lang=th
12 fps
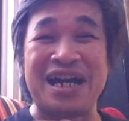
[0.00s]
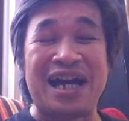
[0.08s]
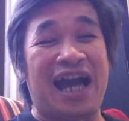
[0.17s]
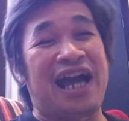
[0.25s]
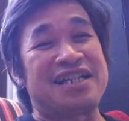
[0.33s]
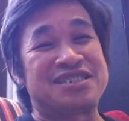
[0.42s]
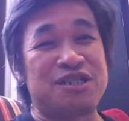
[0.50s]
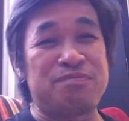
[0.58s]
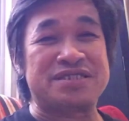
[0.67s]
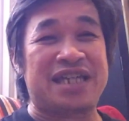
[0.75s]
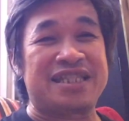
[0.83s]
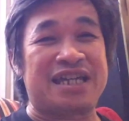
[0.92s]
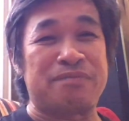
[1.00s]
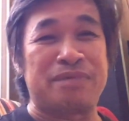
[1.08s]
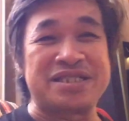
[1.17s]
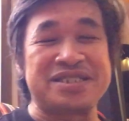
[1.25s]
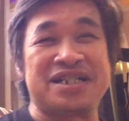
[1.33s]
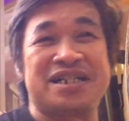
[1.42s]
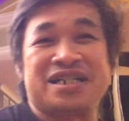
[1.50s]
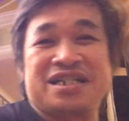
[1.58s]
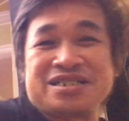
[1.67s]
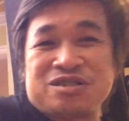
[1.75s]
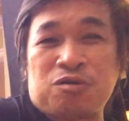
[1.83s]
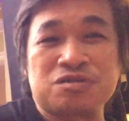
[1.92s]
หาชื่อภาษาไทยไม่เจอก็
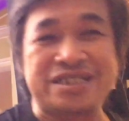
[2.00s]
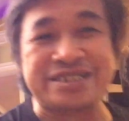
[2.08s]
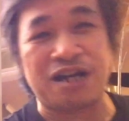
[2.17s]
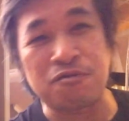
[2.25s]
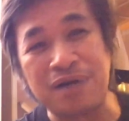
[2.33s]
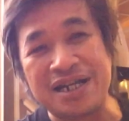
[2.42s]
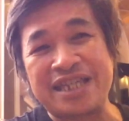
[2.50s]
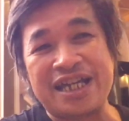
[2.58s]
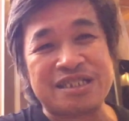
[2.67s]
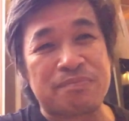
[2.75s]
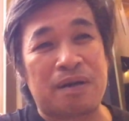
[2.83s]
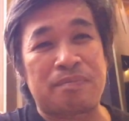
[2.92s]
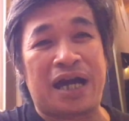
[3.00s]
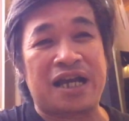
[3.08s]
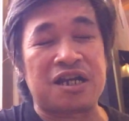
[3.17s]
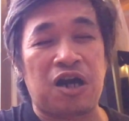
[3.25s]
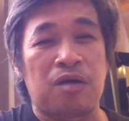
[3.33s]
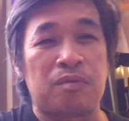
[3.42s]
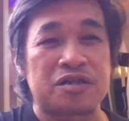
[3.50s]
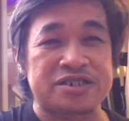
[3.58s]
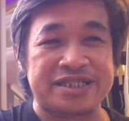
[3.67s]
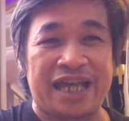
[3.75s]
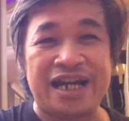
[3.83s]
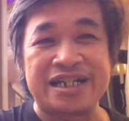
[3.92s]
คงจะเดาว่าน่าจะประมาณเกาะมร
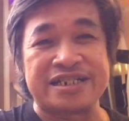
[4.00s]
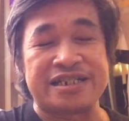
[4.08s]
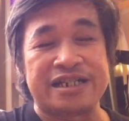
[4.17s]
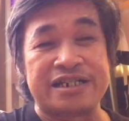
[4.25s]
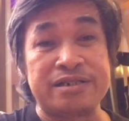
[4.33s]
ณะ หรือ